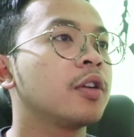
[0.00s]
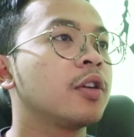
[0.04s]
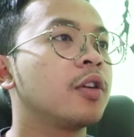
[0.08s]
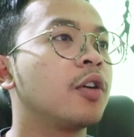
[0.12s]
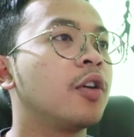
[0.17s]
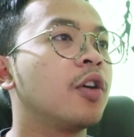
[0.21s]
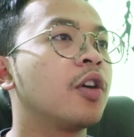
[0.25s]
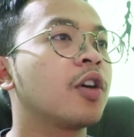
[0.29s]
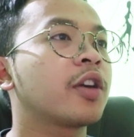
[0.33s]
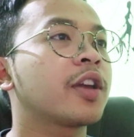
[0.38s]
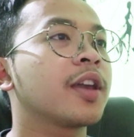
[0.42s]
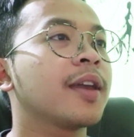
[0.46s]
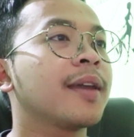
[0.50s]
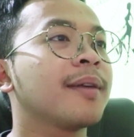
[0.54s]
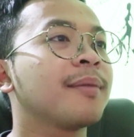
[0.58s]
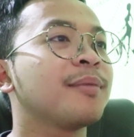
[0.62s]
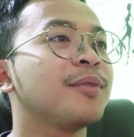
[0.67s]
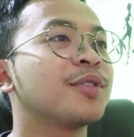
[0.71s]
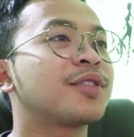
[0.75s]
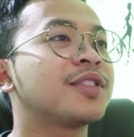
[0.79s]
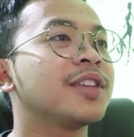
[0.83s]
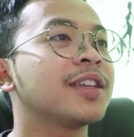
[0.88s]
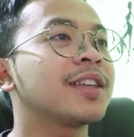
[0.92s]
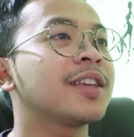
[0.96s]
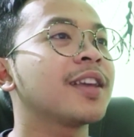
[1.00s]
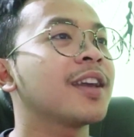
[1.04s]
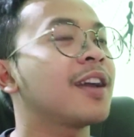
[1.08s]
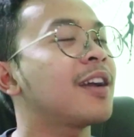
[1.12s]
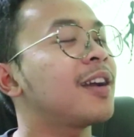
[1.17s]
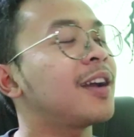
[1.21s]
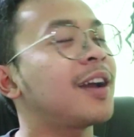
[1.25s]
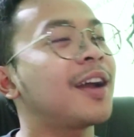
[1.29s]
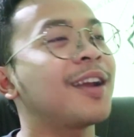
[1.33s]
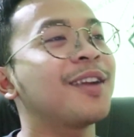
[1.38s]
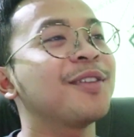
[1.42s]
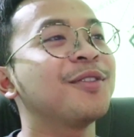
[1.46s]
Oke, okay, musik
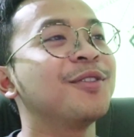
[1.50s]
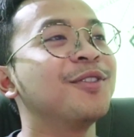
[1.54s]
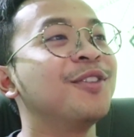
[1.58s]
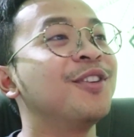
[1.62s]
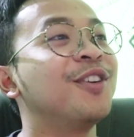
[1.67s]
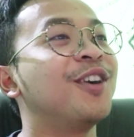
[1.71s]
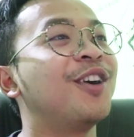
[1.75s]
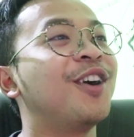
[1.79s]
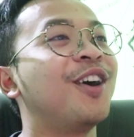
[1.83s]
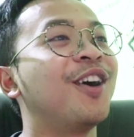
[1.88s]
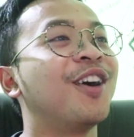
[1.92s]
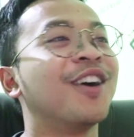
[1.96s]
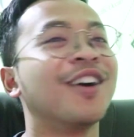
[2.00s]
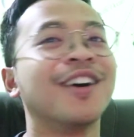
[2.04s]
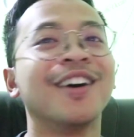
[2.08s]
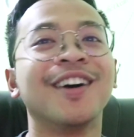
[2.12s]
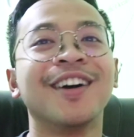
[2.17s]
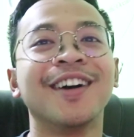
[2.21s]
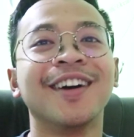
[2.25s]
ya. Aduh.